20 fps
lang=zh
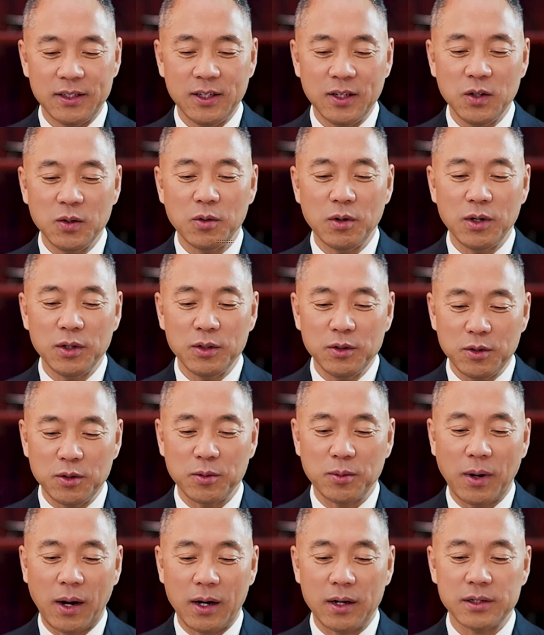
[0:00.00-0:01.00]
呃，英
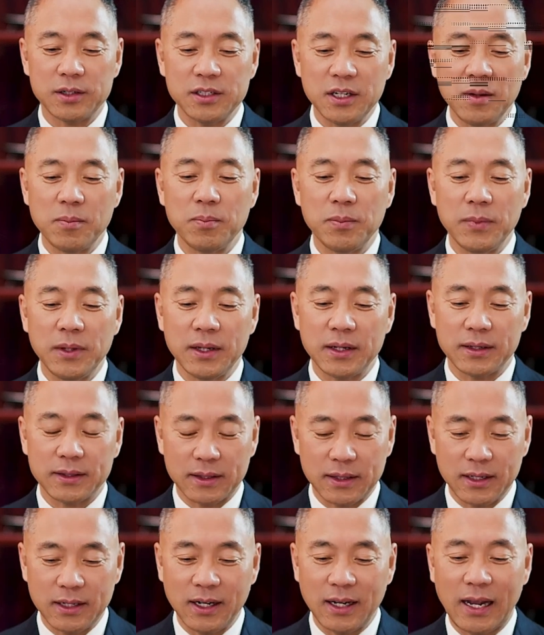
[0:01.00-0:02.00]
国女王任
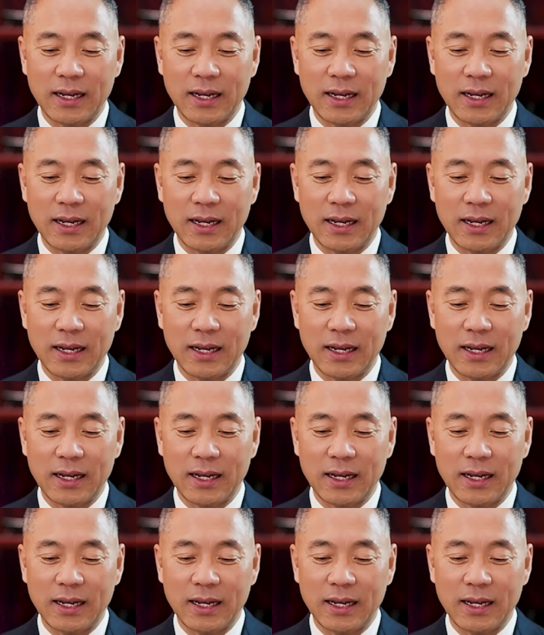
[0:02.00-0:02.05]
命